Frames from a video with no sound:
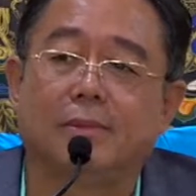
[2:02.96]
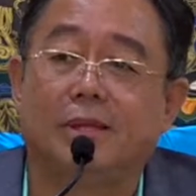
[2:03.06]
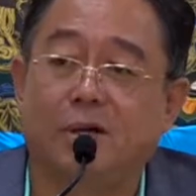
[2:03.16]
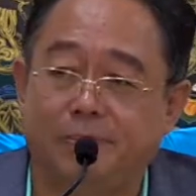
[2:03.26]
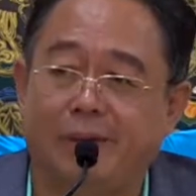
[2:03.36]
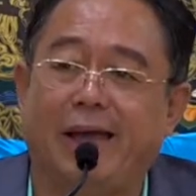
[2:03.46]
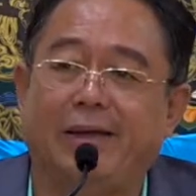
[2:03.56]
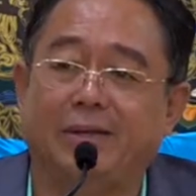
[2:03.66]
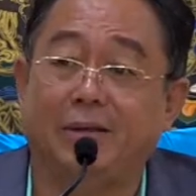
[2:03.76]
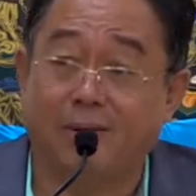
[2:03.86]
要
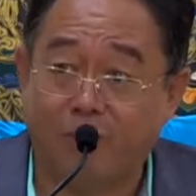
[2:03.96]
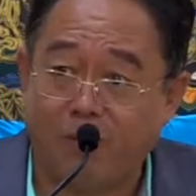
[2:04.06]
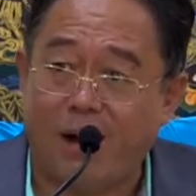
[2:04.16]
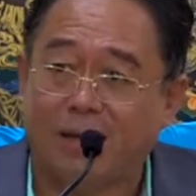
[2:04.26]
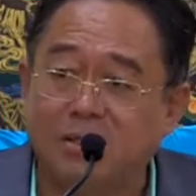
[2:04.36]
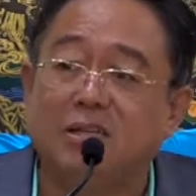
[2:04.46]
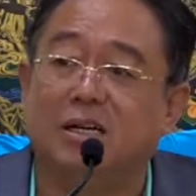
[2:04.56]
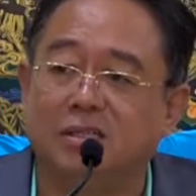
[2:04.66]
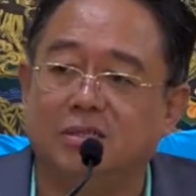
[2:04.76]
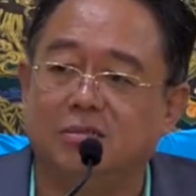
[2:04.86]
变，要完
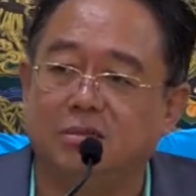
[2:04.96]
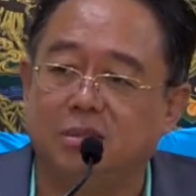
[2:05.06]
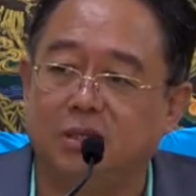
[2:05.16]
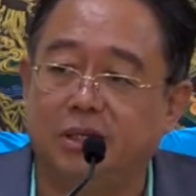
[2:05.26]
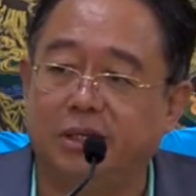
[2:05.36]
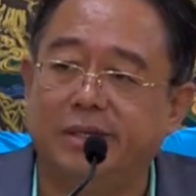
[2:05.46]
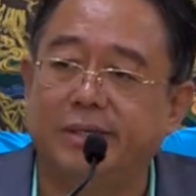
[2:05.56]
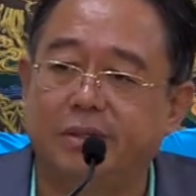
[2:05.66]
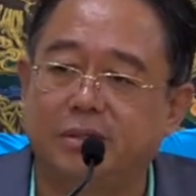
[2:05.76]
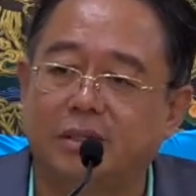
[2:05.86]
成这个
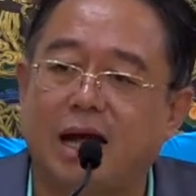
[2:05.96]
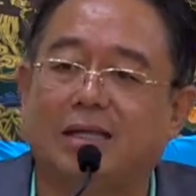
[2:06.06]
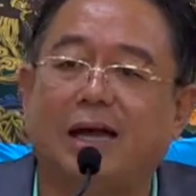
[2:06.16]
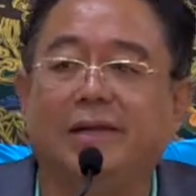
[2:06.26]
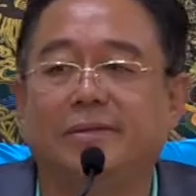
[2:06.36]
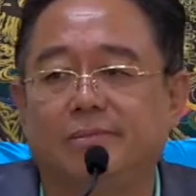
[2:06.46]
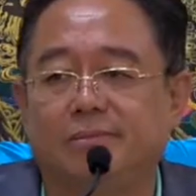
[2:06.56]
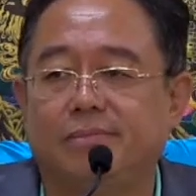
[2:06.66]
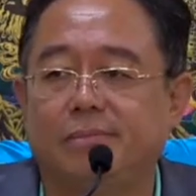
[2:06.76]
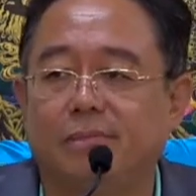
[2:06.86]
大单，
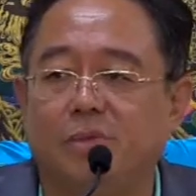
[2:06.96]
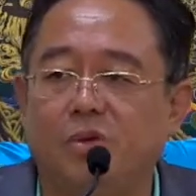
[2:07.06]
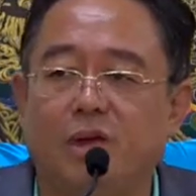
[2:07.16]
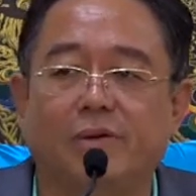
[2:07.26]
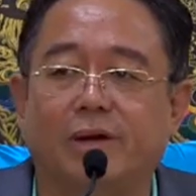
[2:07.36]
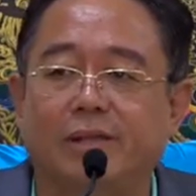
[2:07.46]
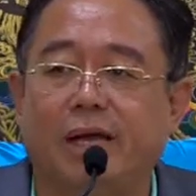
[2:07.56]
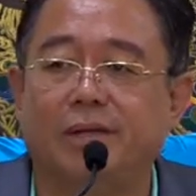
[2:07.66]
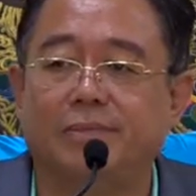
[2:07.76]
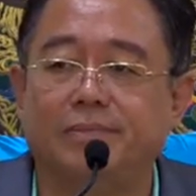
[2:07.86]
预约还
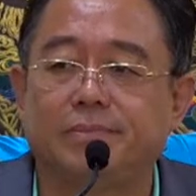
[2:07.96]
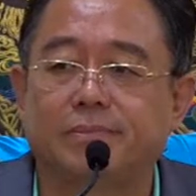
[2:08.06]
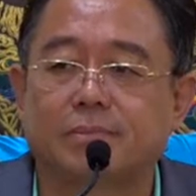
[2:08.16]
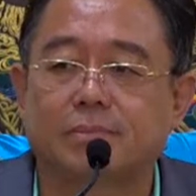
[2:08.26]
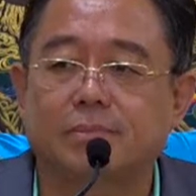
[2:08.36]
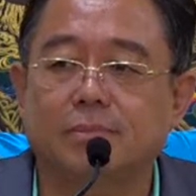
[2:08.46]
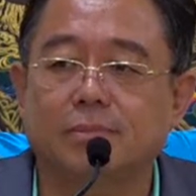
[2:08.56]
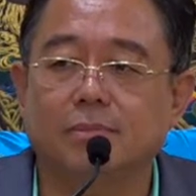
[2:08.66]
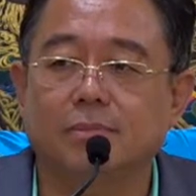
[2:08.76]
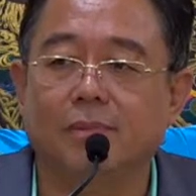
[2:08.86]
单，
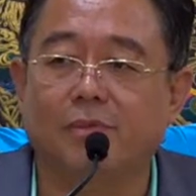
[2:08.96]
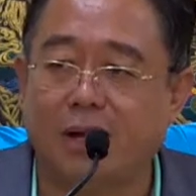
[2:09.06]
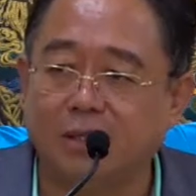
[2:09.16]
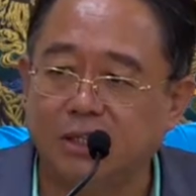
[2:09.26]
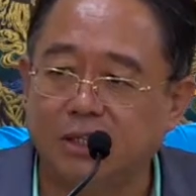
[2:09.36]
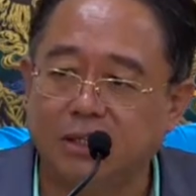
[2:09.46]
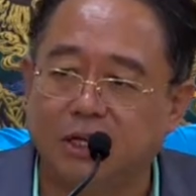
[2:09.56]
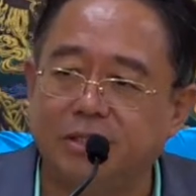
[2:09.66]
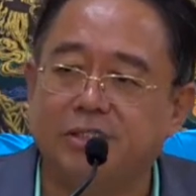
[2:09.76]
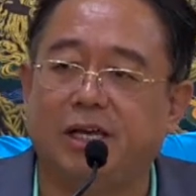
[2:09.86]
完成
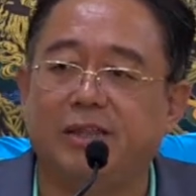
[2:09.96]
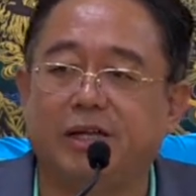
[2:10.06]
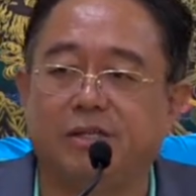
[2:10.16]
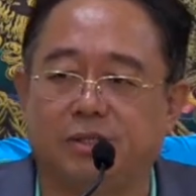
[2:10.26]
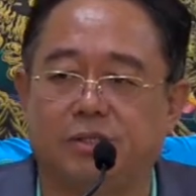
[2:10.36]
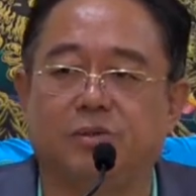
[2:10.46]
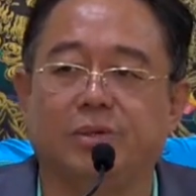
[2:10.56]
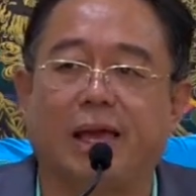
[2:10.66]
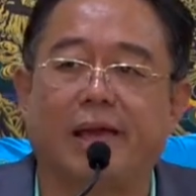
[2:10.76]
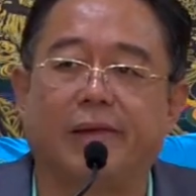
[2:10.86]
人仙的这个修
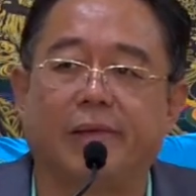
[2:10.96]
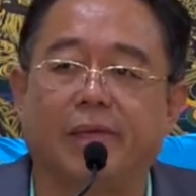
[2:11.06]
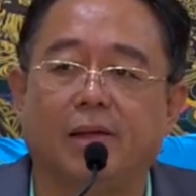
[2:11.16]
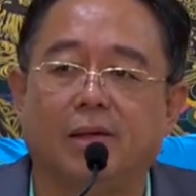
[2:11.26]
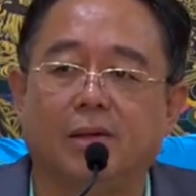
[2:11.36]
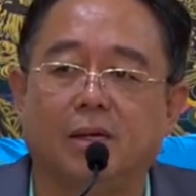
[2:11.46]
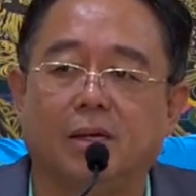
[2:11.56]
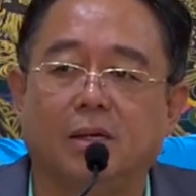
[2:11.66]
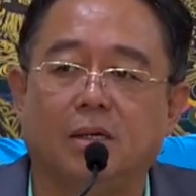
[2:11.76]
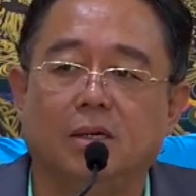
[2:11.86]
炼。
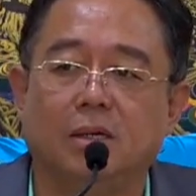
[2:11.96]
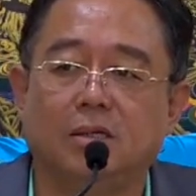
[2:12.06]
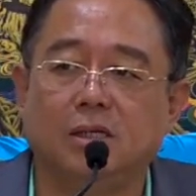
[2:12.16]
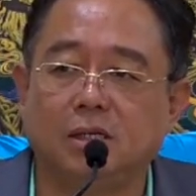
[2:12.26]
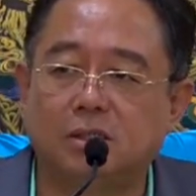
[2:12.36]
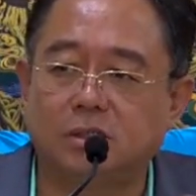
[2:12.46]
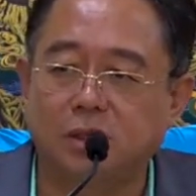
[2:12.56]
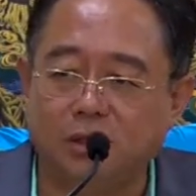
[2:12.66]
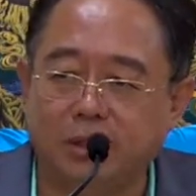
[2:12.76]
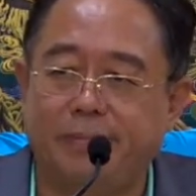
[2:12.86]
这个只
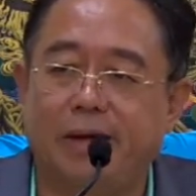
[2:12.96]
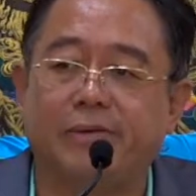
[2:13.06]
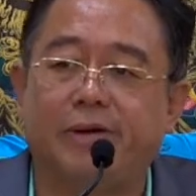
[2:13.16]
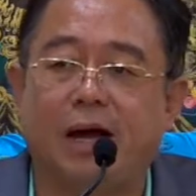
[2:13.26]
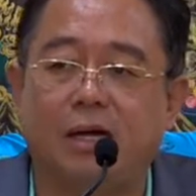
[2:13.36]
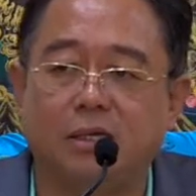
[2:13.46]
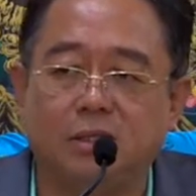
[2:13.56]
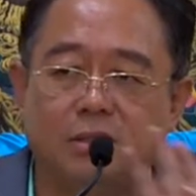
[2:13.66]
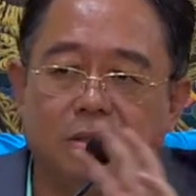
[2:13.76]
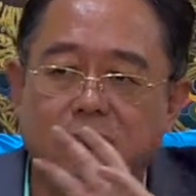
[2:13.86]
要一变化，
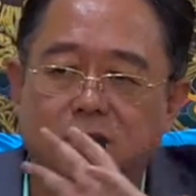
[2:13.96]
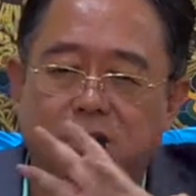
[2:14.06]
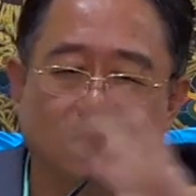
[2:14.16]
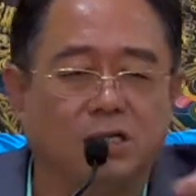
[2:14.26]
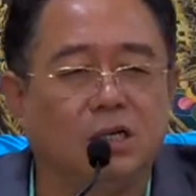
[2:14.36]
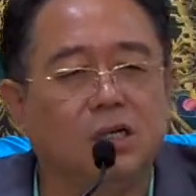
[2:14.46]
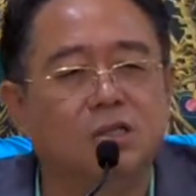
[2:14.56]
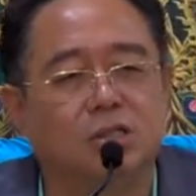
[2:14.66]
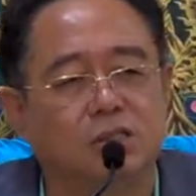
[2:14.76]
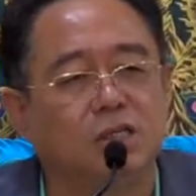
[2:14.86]
你自己整
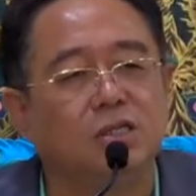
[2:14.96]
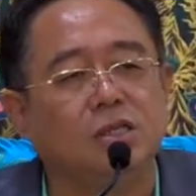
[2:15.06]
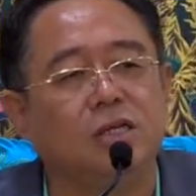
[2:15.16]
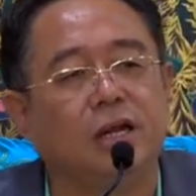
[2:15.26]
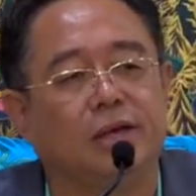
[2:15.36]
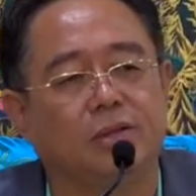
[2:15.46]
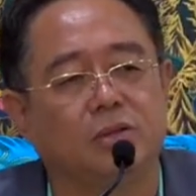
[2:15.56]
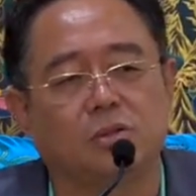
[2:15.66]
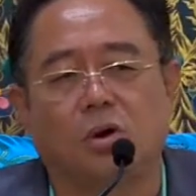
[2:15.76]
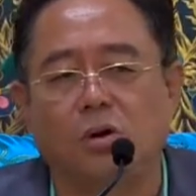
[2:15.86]
个的身心灵
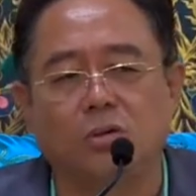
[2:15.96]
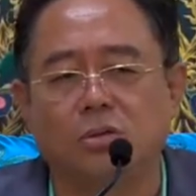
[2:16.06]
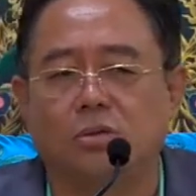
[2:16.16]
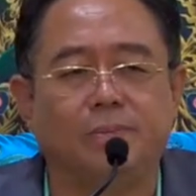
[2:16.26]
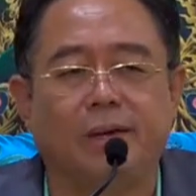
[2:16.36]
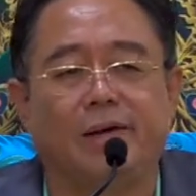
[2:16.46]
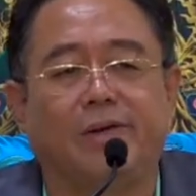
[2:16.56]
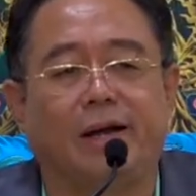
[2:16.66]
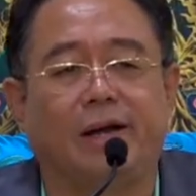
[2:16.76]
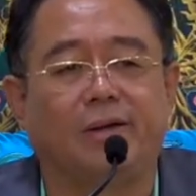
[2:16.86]
通通变
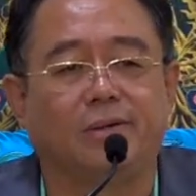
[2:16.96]
化了，